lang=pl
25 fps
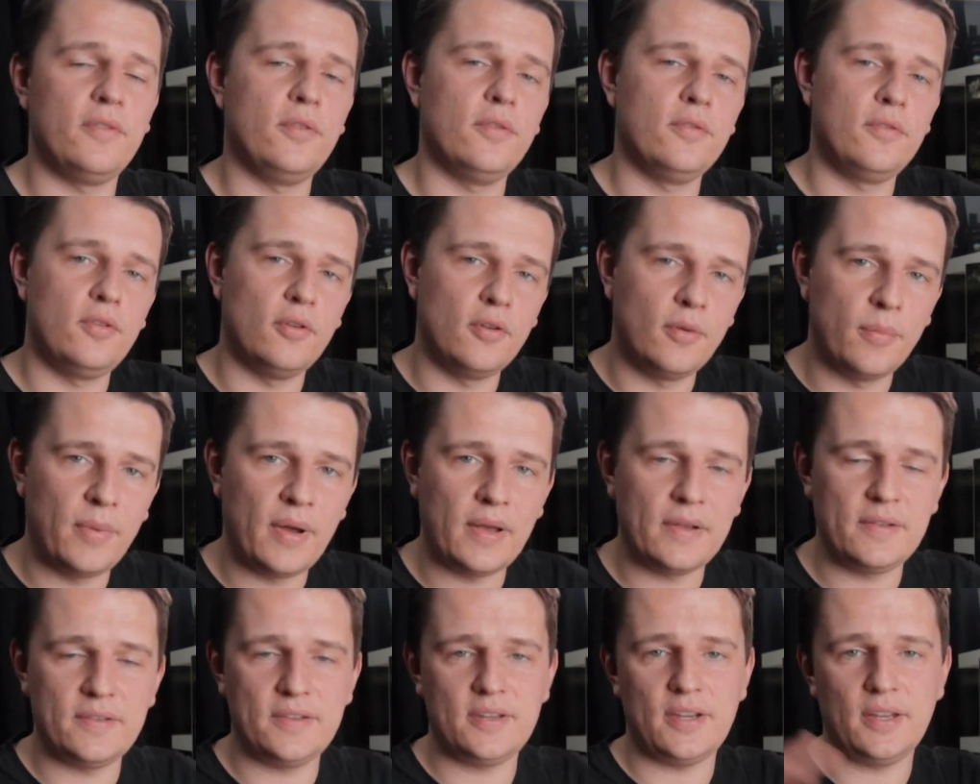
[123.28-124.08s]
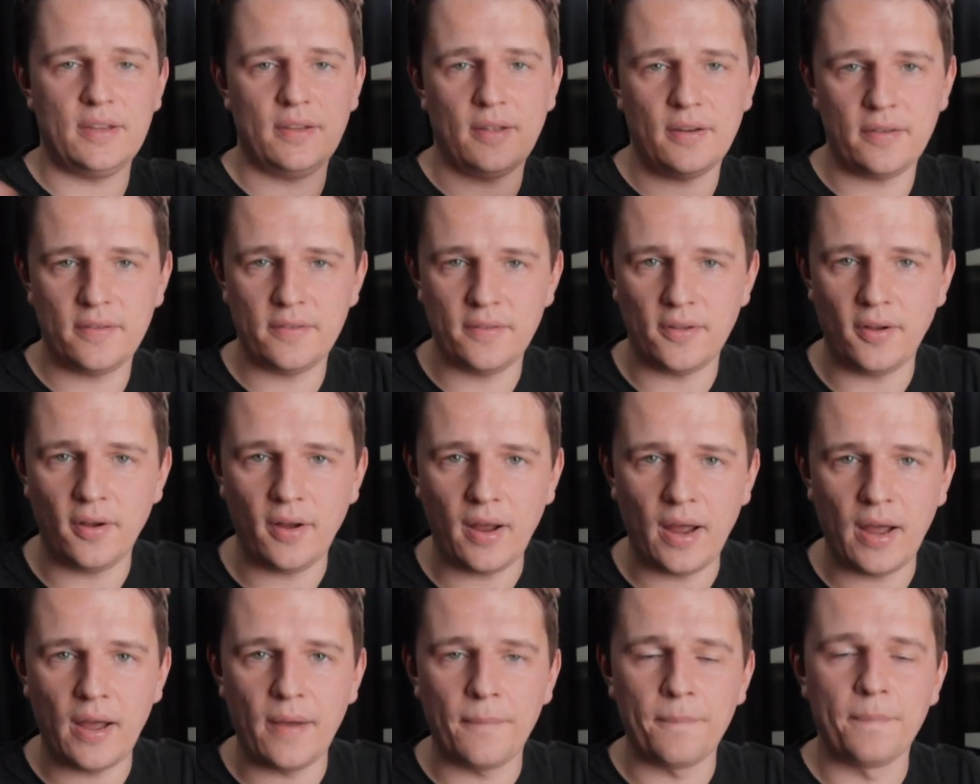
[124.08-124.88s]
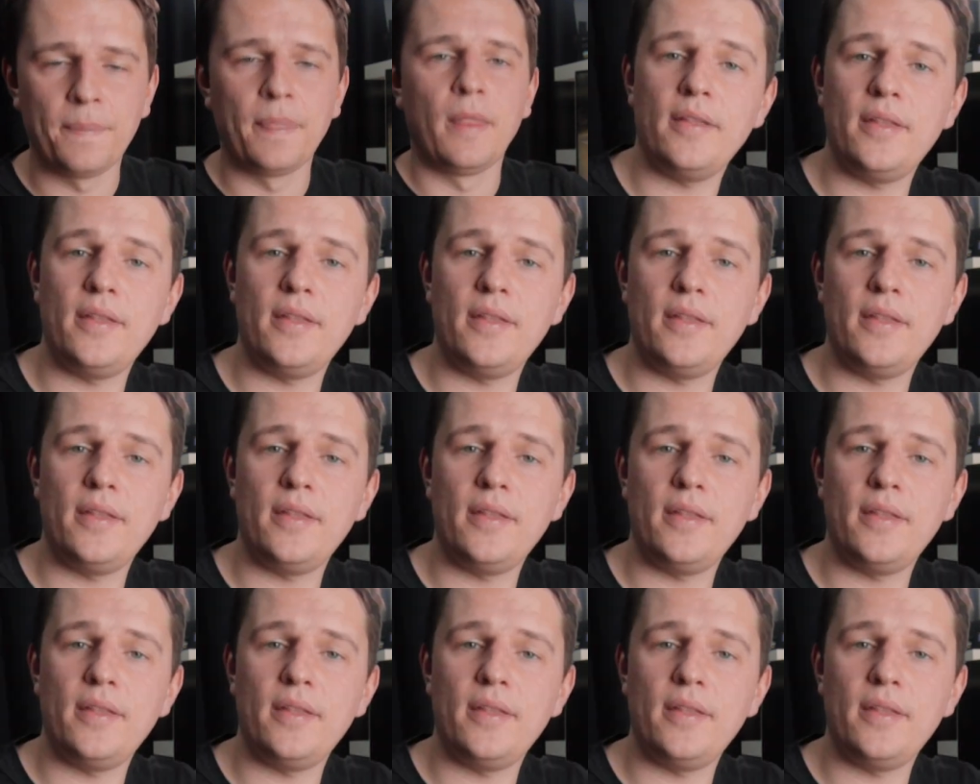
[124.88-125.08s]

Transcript: z YouTube'a, z Shutterstocka.